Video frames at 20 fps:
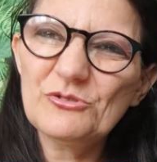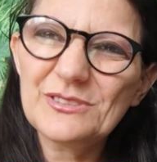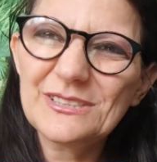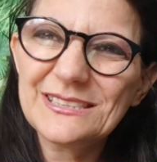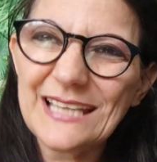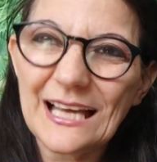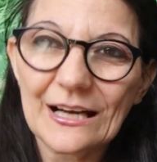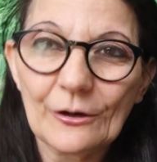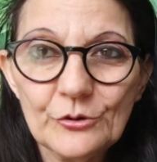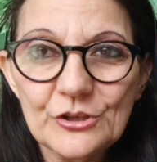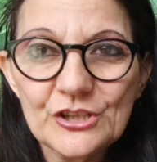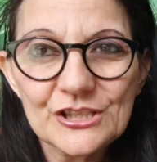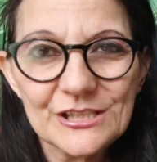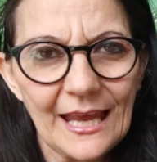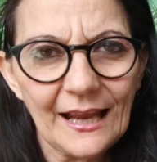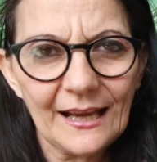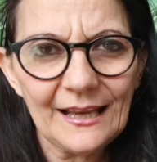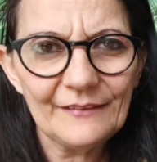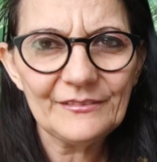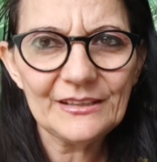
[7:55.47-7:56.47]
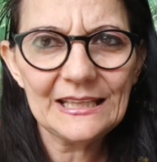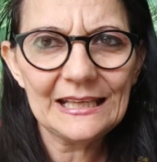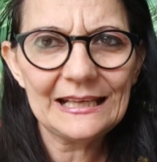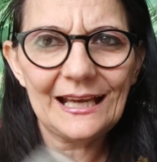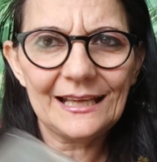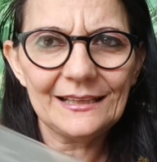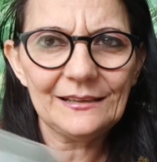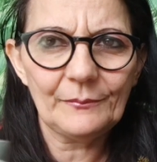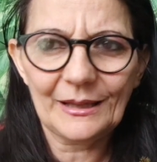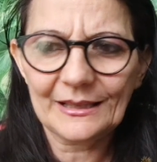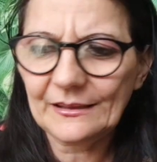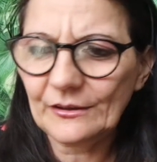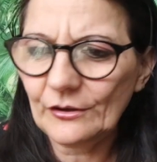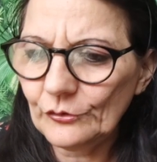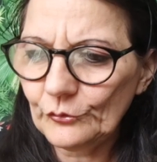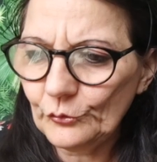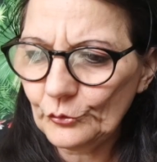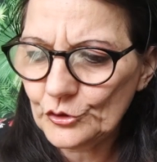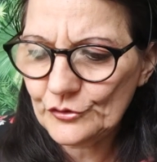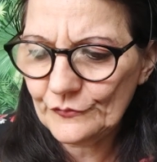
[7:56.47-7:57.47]
ça coûte cher la vinaigrette
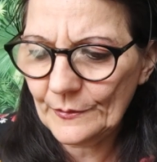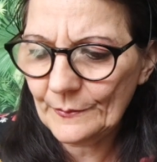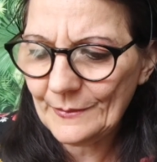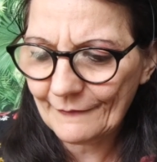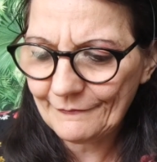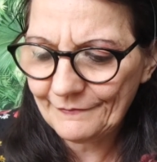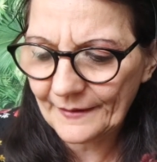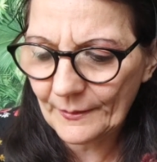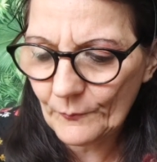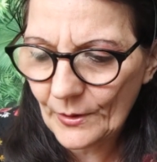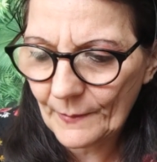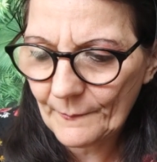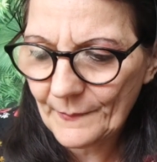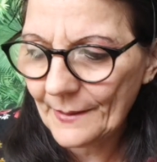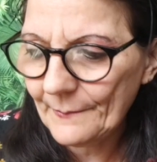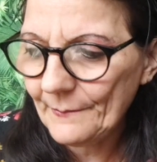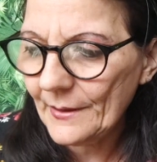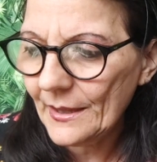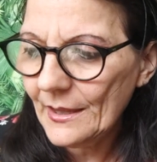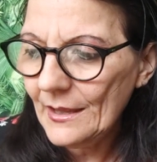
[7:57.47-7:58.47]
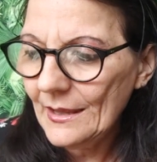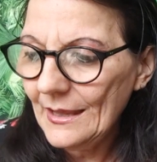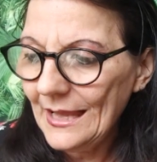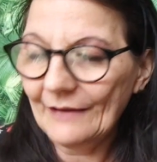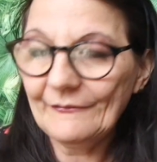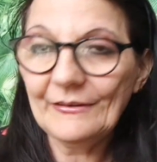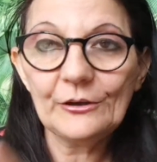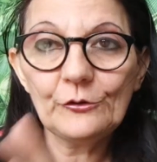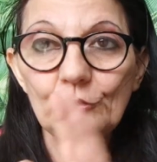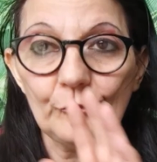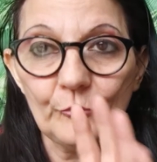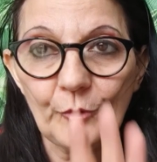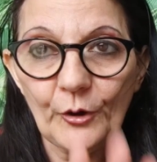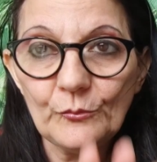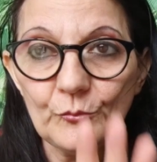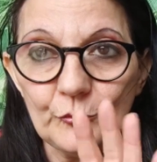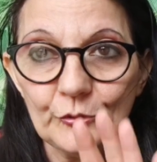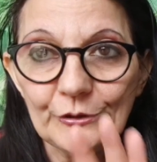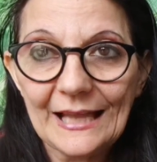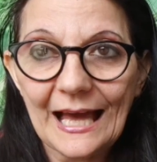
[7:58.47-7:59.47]
maintenant, donc je vais me la faire moi-même avec une
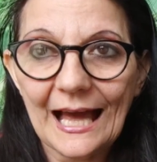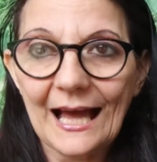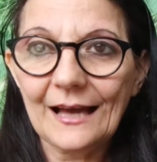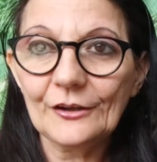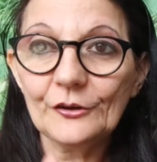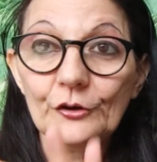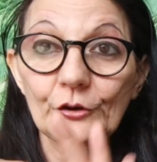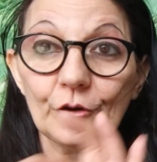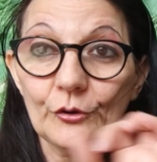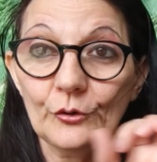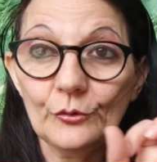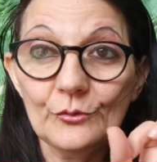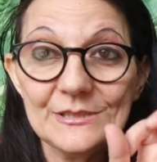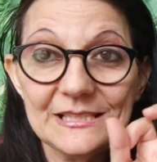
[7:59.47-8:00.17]
bonne moutarde euh, aux